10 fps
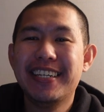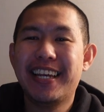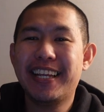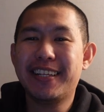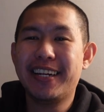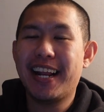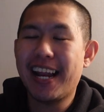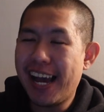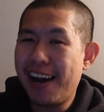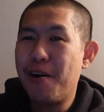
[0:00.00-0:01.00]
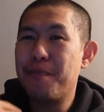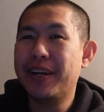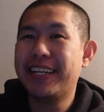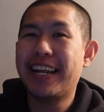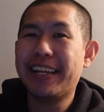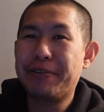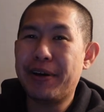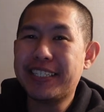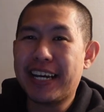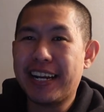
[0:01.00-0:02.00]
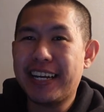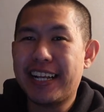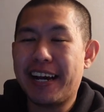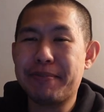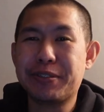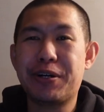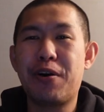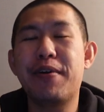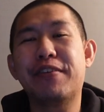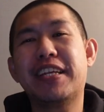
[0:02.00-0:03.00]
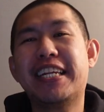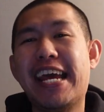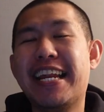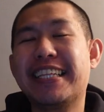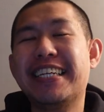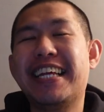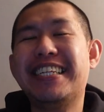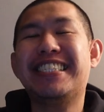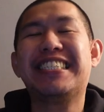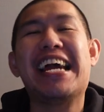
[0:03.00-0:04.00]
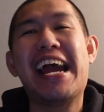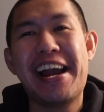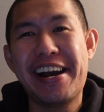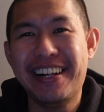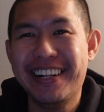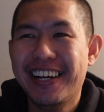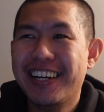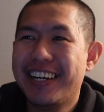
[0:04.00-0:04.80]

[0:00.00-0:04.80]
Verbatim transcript: Yaitu adalah opening dari gue. Sekarang kita akan masuk ke comment of the day. Datangnya dari Chell.